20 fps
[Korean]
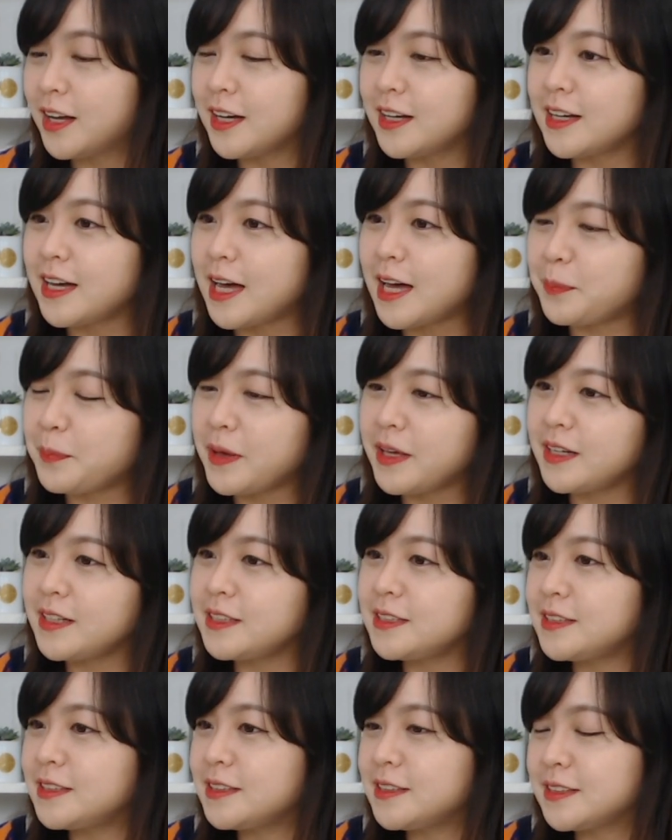
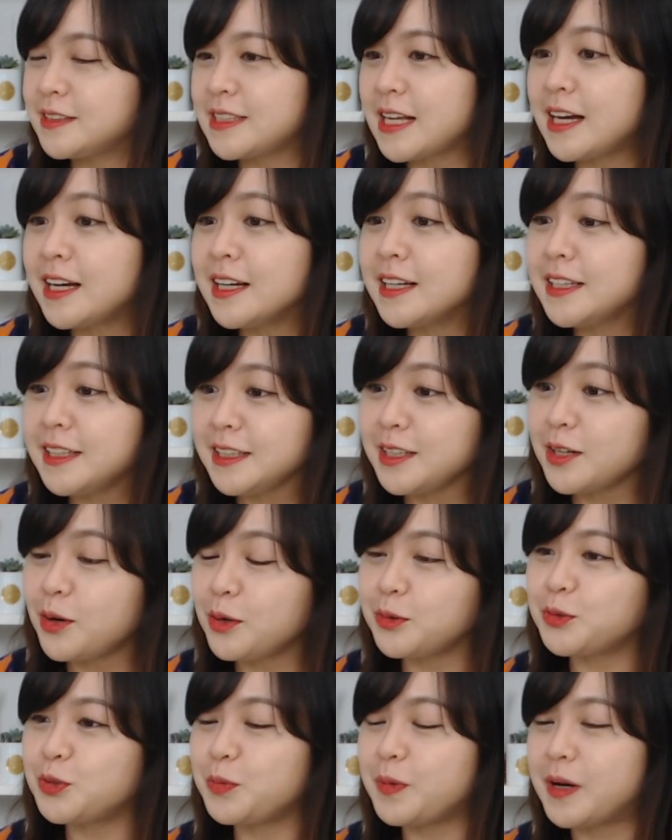앞에를
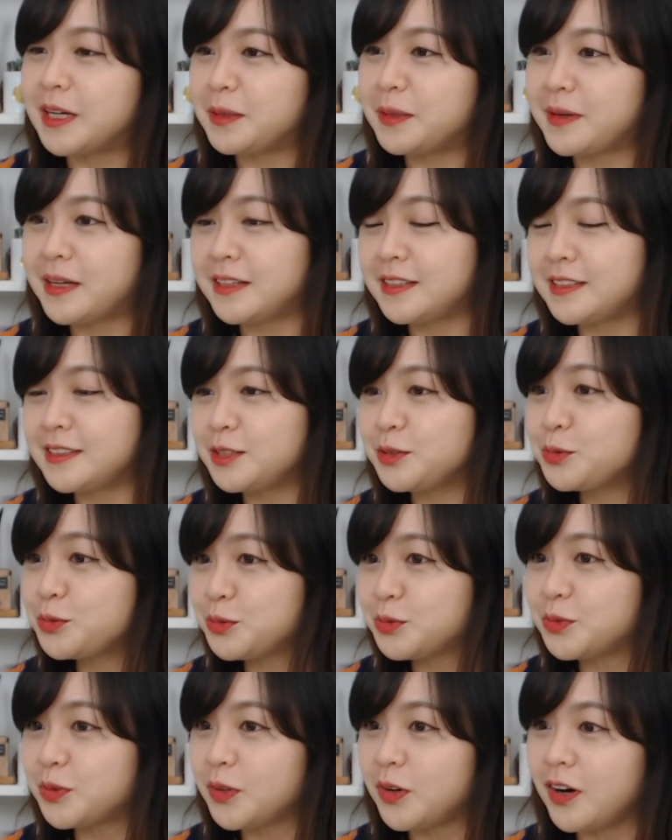쌍기역으로 발음하는
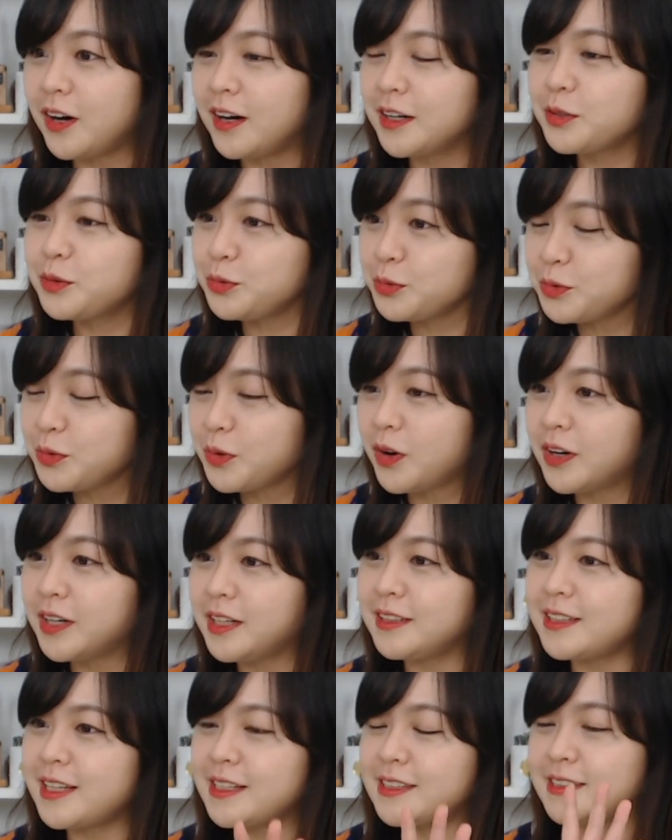过,
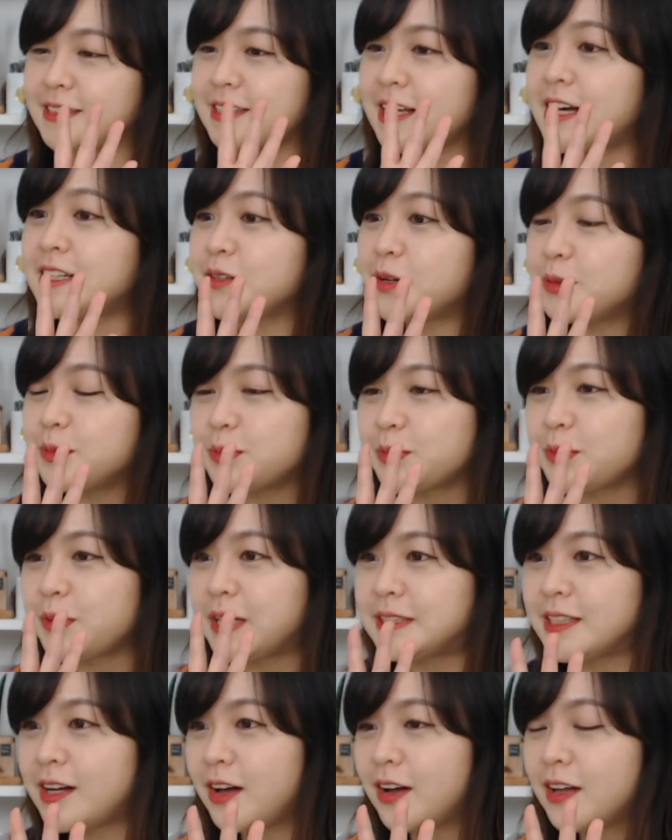过일 때는 사성으로
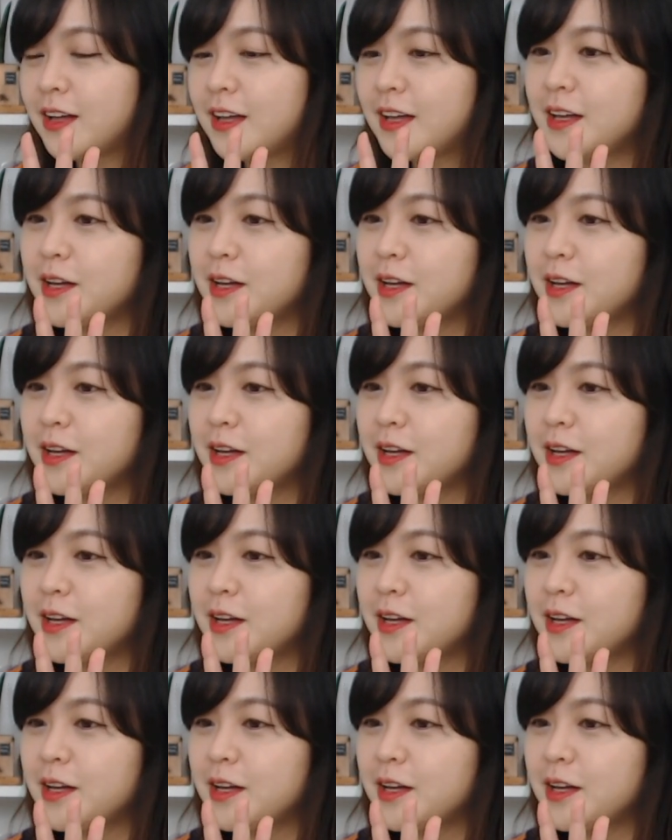해서